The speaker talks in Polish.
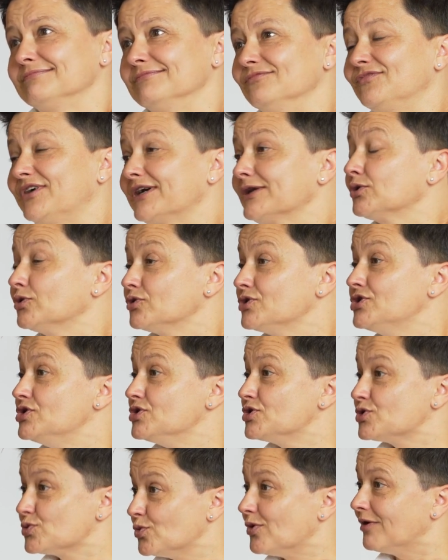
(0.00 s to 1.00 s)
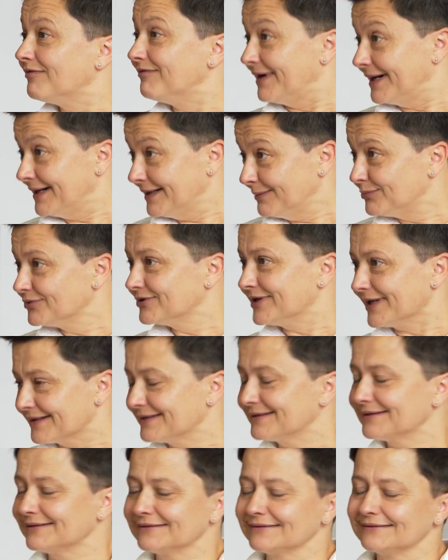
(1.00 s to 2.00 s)
wartości słowa, bo
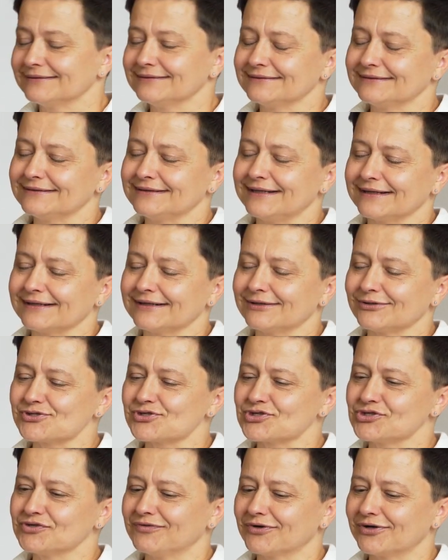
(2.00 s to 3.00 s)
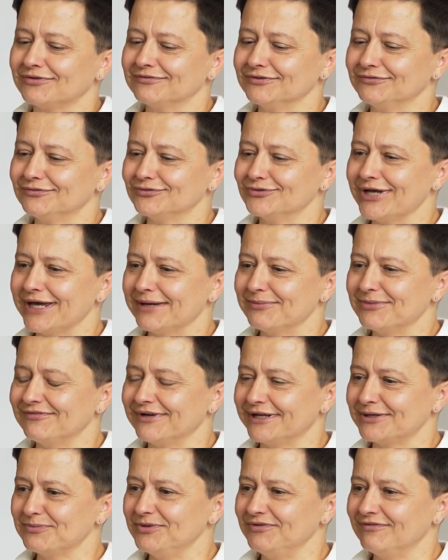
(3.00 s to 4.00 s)
tak, y, tak rozszyfrowywujemy
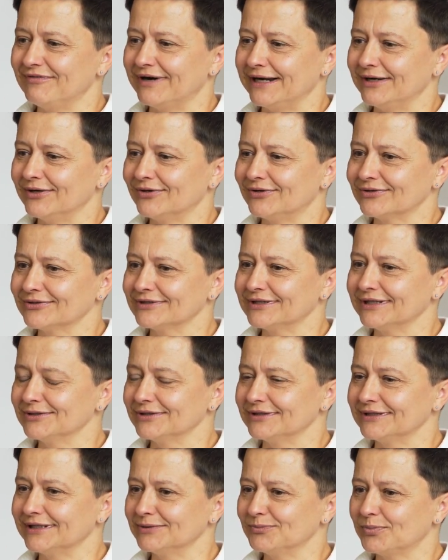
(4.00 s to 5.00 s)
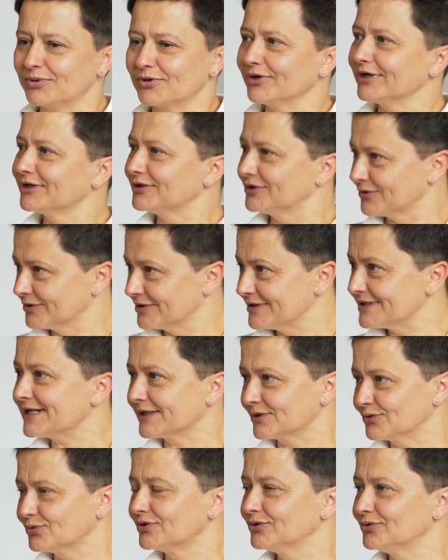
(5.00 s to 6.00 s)
verbi valor, ten, ten projekt,
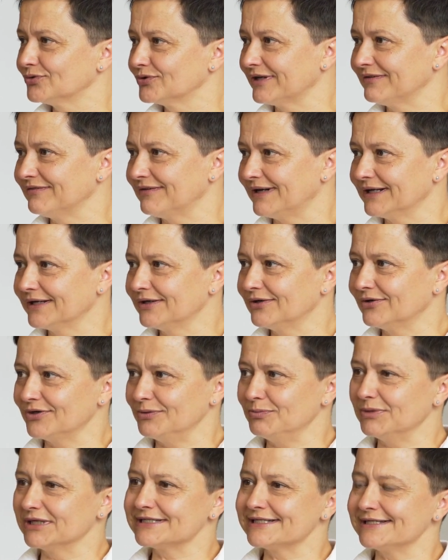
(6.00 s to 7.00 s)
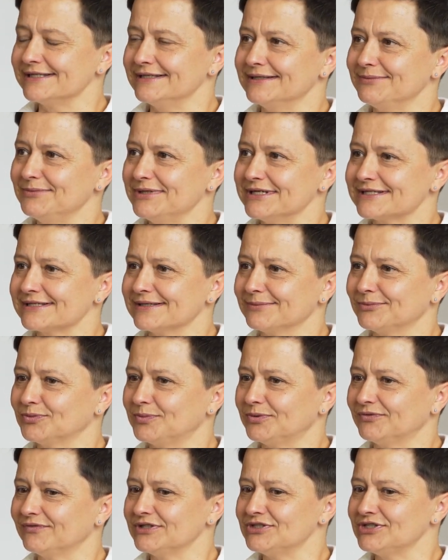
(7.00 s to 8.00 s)
za który tutaj w alegorii między innymi jestem
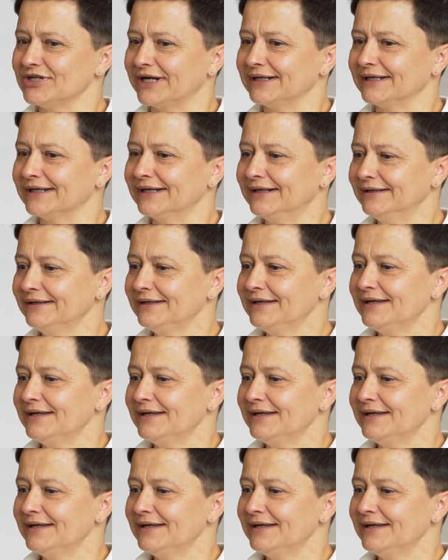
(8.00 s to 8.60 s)
odpowiedzialna.